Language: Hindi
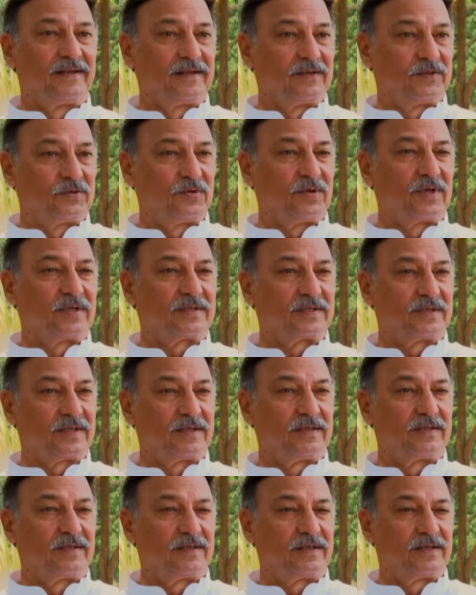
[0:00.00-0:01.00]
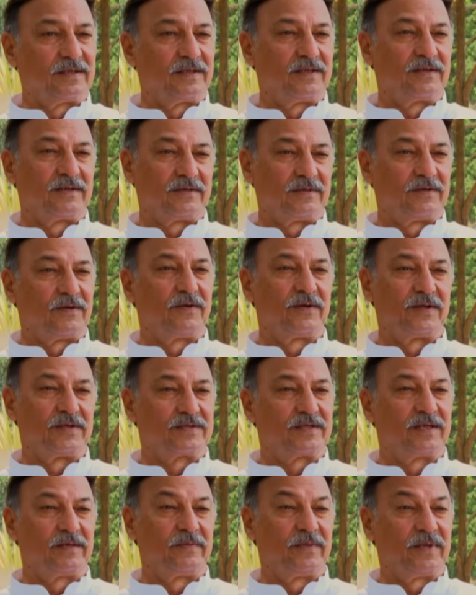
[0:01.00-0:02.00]
लेकिन थोड़ा सा अंदर ना
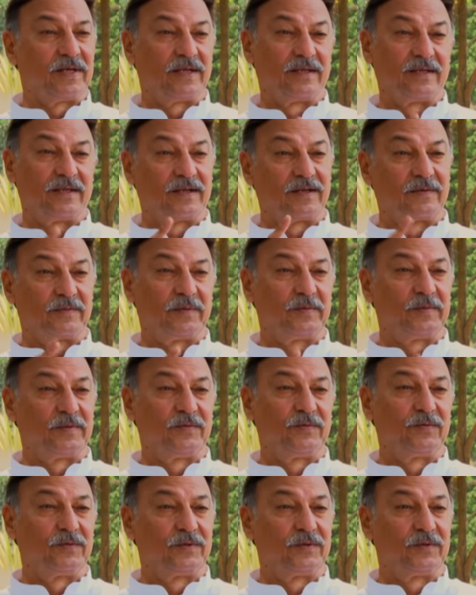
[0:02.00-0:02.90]
ऑनेस्टली मेरे अंदर अभी भी